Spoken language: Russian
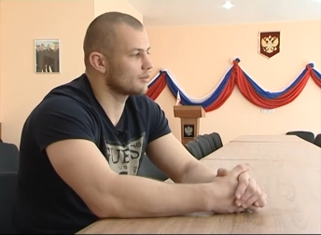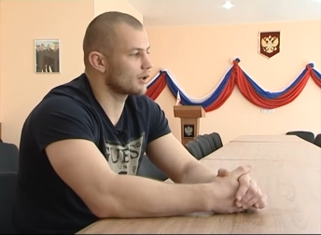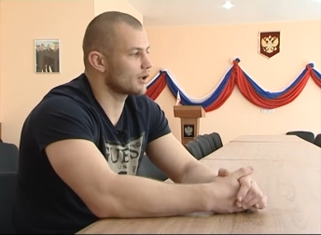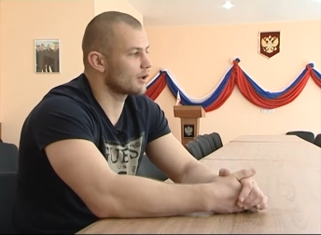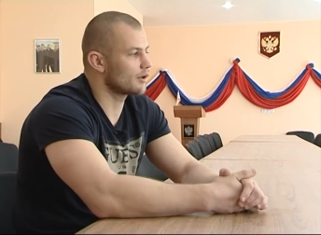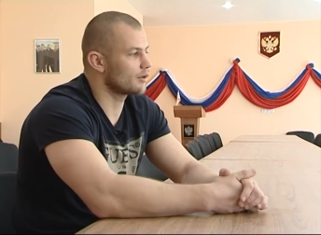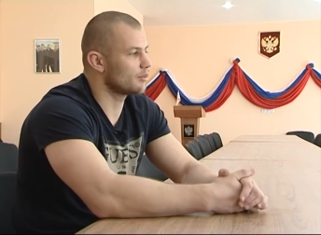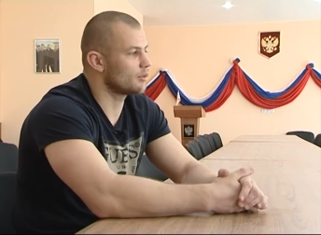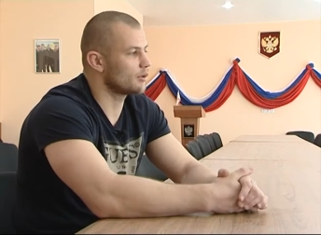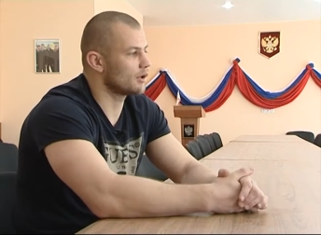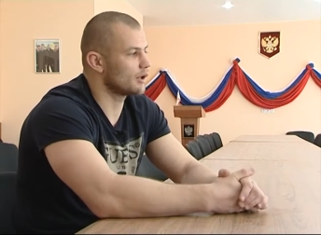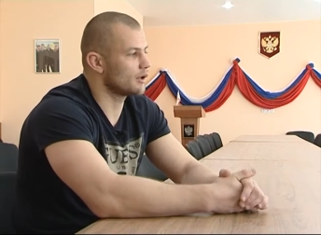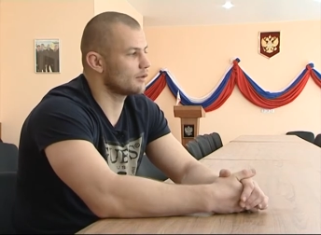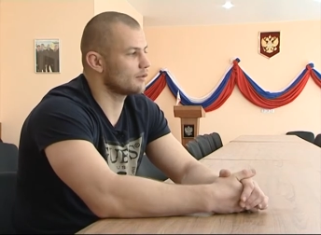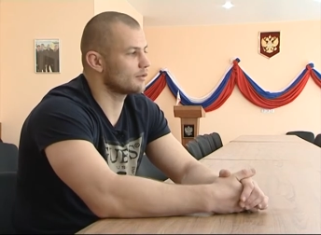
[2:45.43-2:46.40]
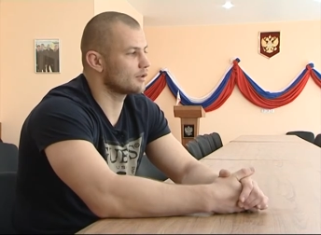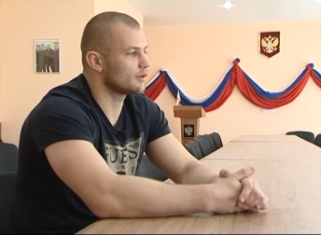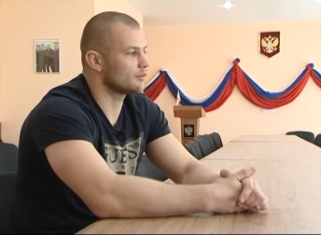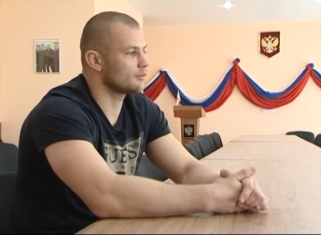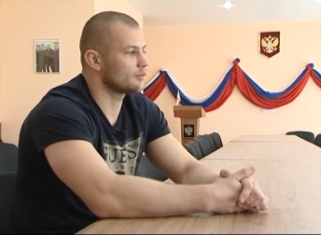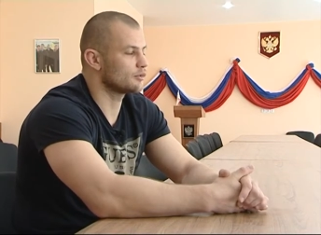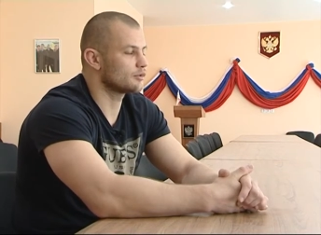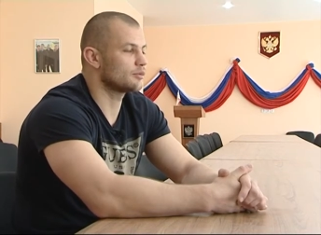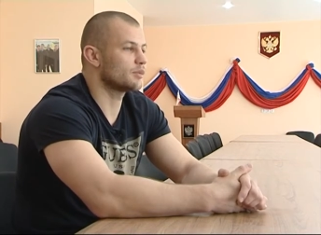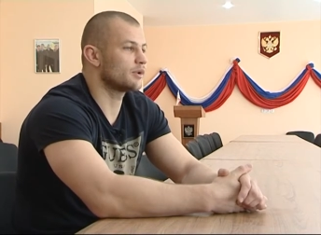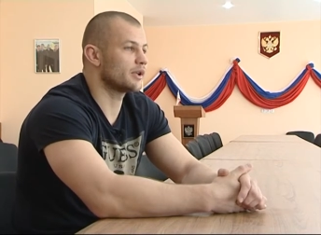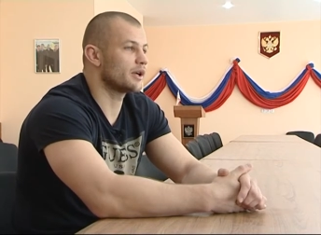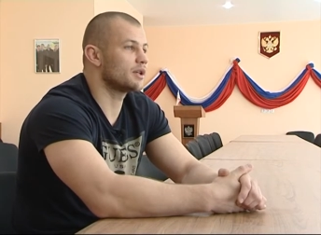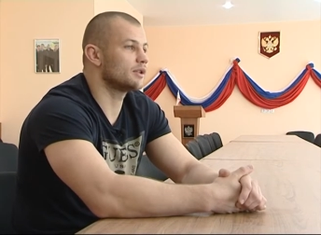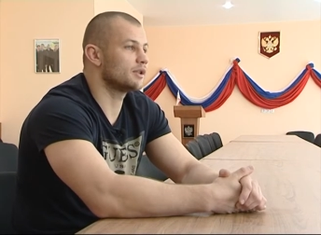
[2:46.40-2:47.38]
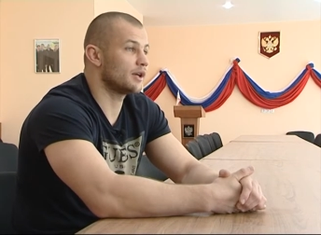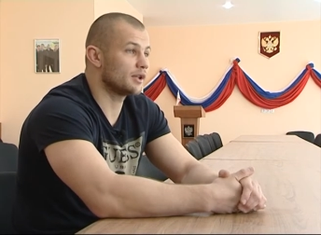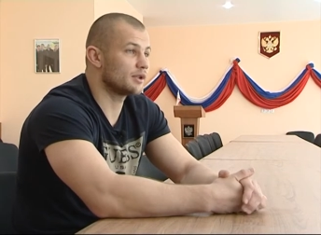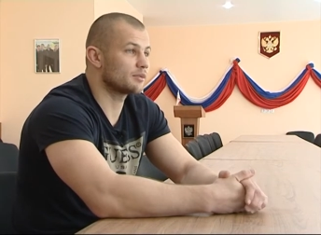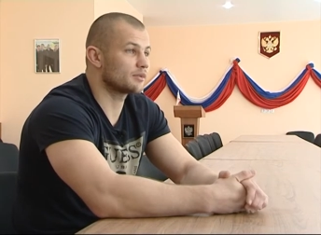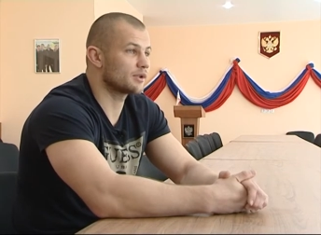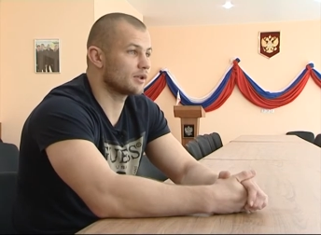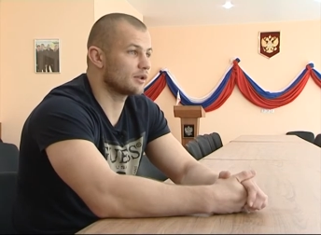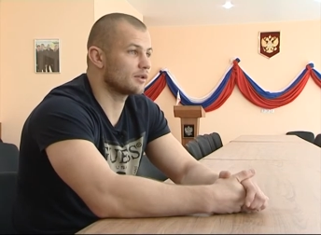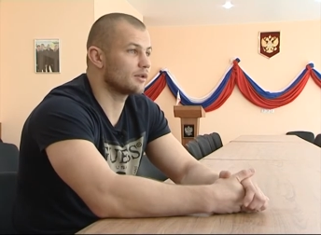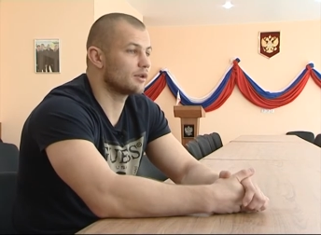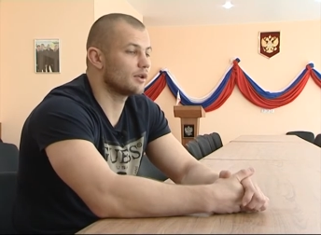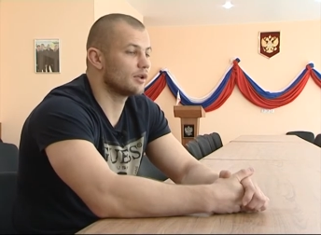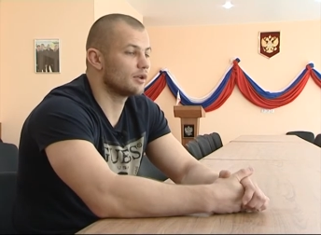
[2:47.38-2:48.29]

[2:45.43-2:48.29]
Михаил Пуляев, там, он с медалью третьим стал.